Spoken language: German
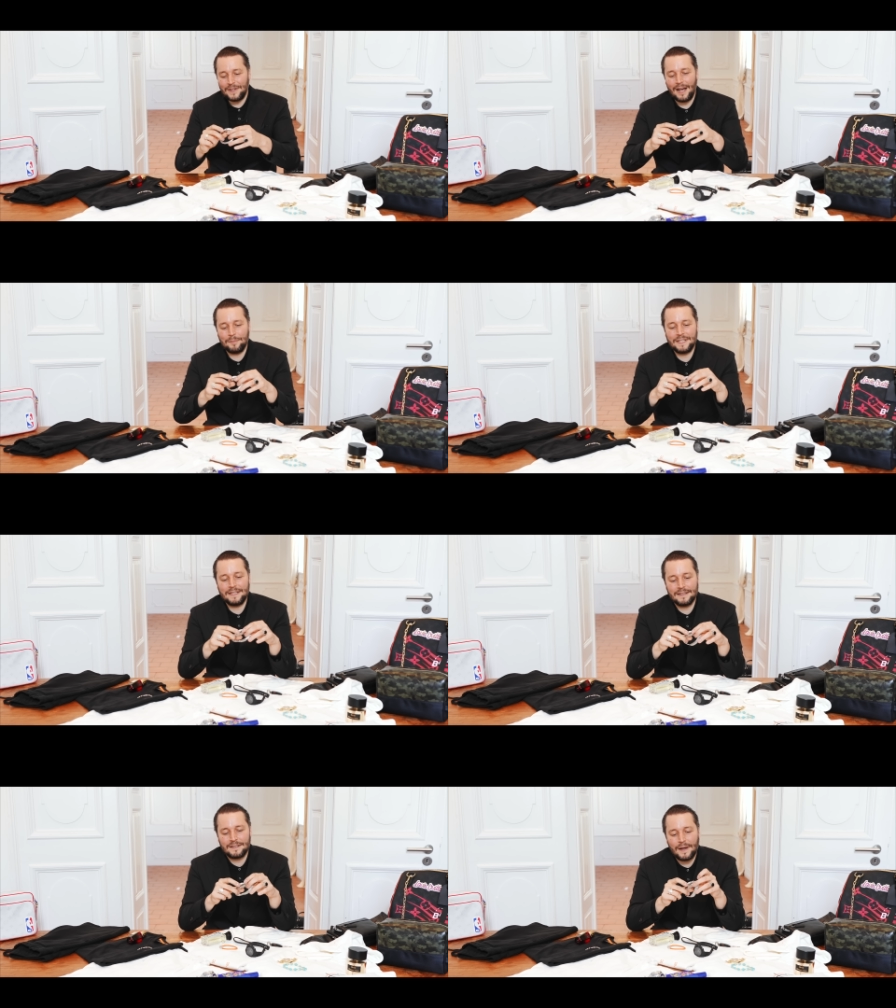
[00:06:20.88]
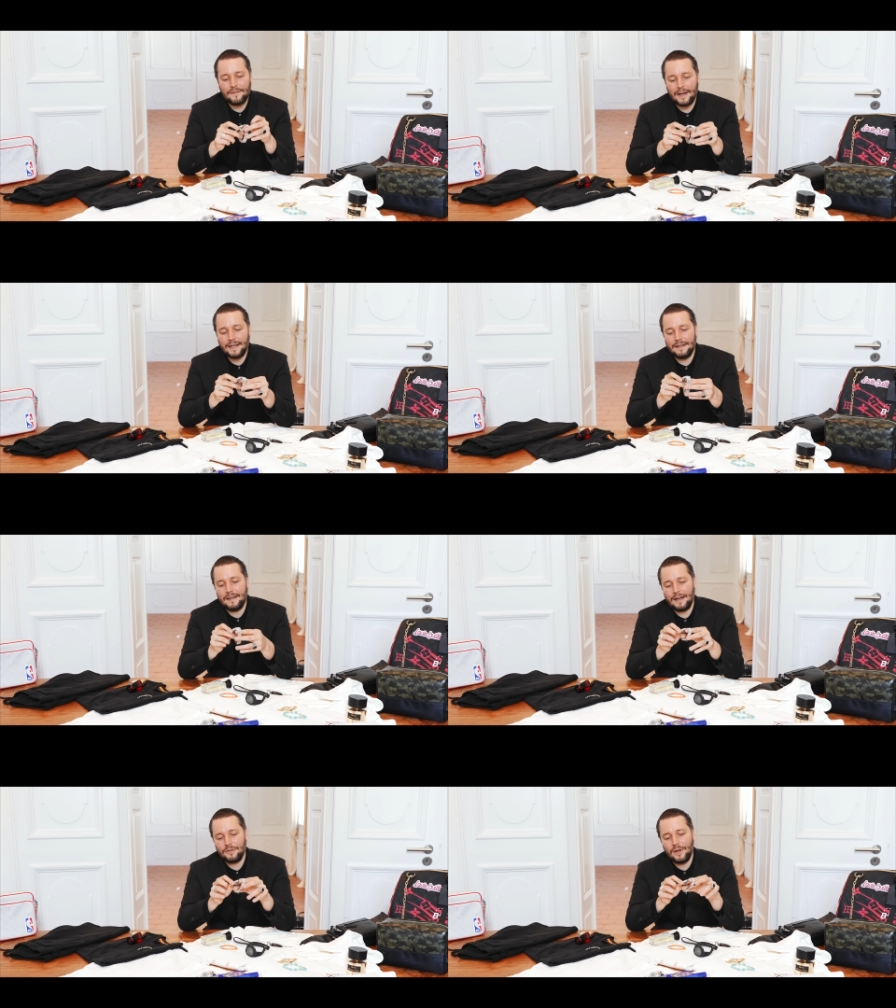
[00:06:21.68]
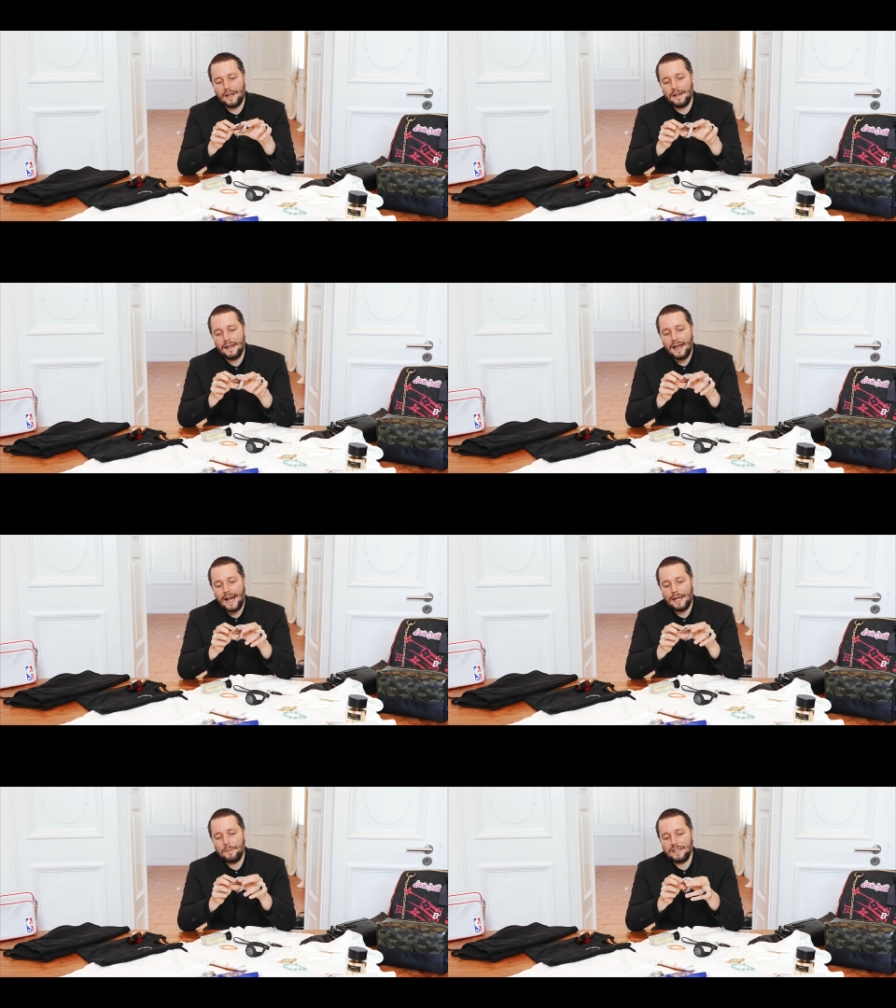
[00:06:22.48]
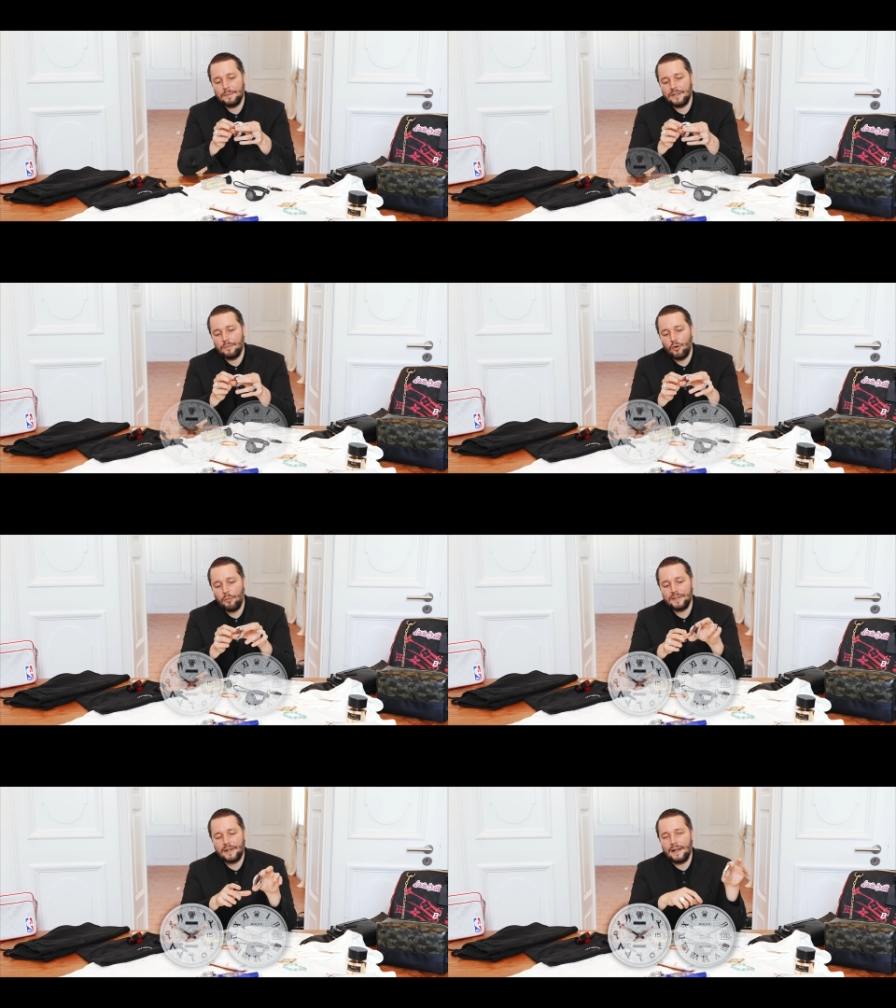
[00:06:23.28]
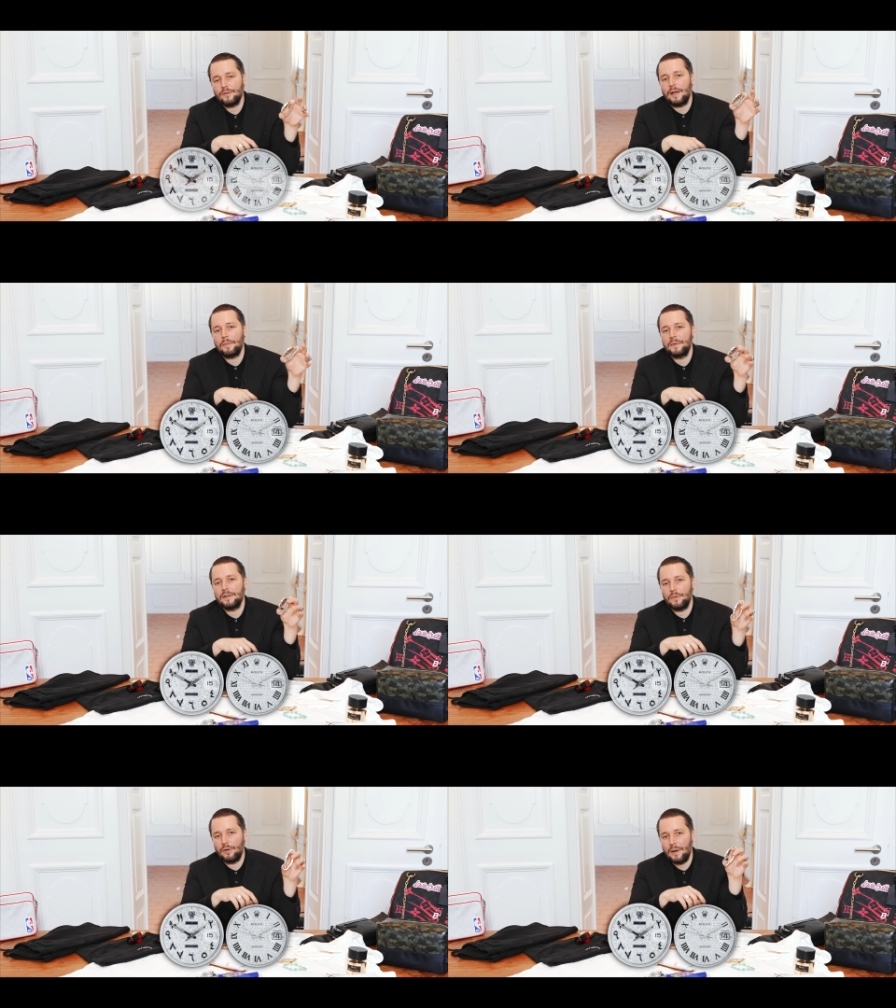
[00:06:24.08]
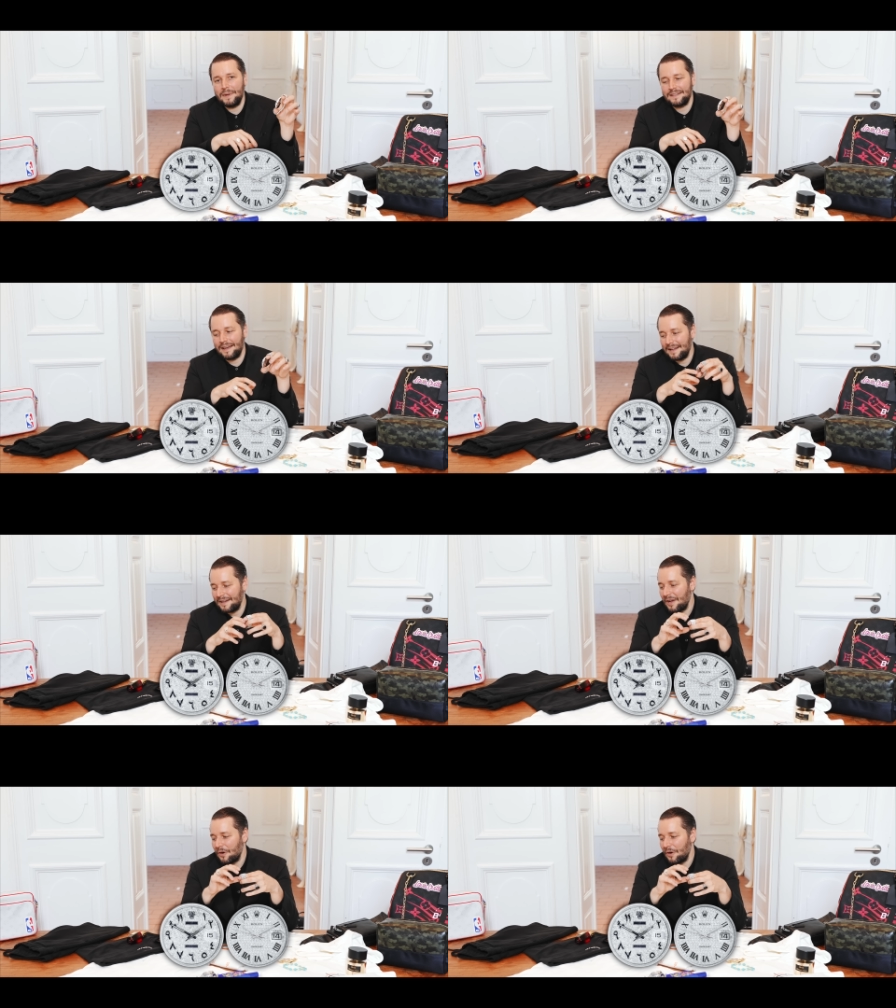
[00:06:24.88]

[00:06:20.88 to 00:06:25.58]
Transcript: wir haben hier zwei Varianten aktuell. Einmal die mit einem Roman Dial und einmal mit einem Arabic Dial.